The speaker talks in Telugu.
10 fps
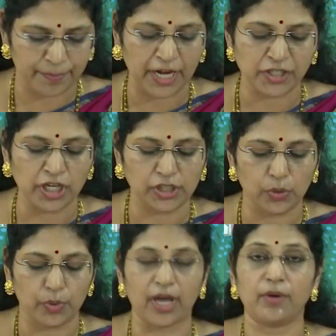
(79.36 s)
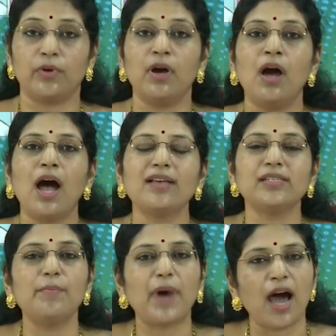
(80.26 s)
ప్రశ్నిస్తూ ఉన్నాను
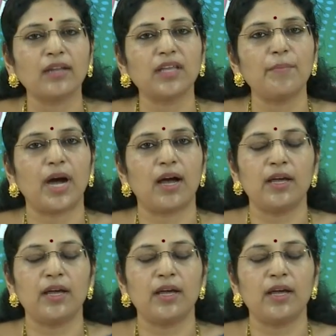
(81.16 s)
అసలు భారతమ్మ